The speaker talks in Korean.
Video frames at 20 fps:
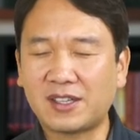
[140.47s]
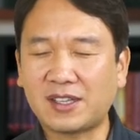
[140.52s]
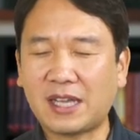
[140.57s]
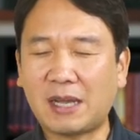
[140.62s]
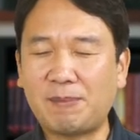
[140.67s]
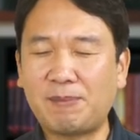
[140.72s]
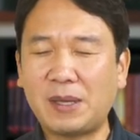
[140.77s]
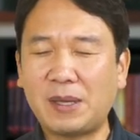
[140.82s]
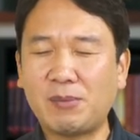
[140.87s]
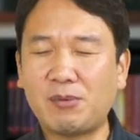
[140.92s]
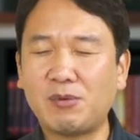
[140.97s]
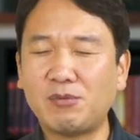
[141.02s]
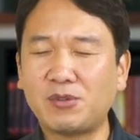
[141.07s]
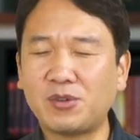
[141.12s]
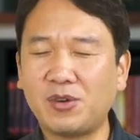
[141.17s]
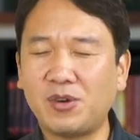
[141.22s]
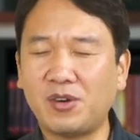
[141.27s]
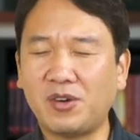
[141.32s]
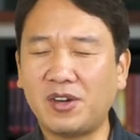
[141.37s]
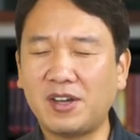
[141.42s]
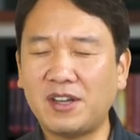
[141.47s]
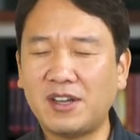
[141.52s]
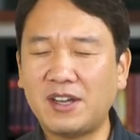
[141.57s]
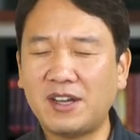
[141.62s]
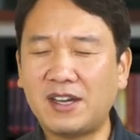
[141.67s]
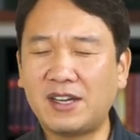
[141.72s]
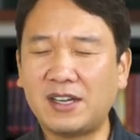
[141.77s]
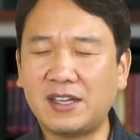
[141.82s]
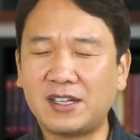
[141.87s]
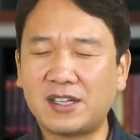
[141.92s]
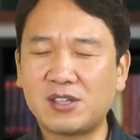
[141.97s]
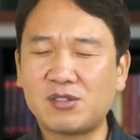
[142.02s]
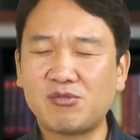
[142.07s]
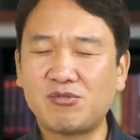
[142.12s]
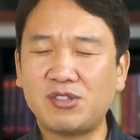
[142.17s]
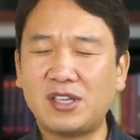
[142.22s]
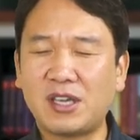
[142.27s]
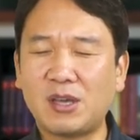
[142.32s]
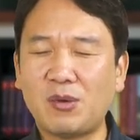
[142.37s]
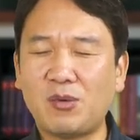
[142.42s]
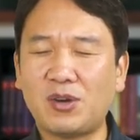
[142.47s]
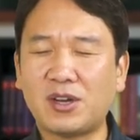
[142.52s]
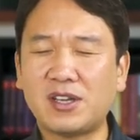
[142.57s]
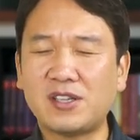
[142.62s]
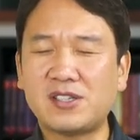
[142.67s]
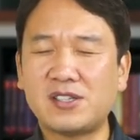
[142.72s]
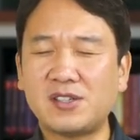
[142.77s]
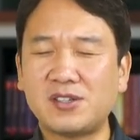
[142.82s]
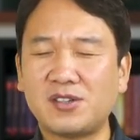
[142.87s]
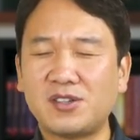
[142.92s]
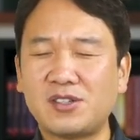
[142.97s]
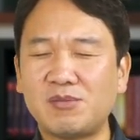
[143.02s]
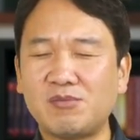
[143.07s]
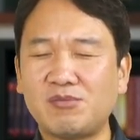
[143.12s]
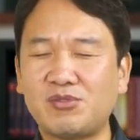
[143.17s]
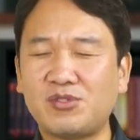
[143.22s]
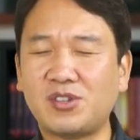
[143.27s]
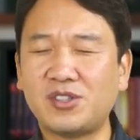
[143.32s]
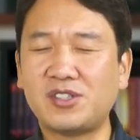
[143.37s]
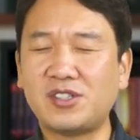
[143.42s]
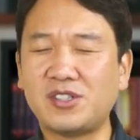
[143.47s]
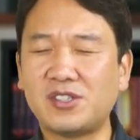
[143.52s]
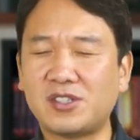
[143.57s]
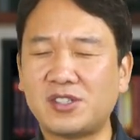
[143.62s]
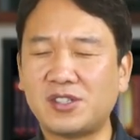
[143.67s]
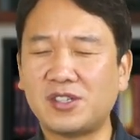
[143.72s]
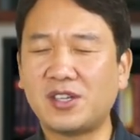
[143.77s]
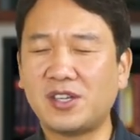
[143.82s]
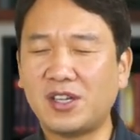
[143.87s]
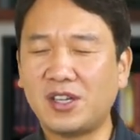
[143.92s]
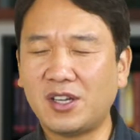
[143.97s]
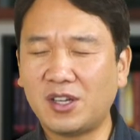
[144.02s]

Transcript: 답해봄으로 하나님께서 우리에게 원하시는 것이 무엇인지를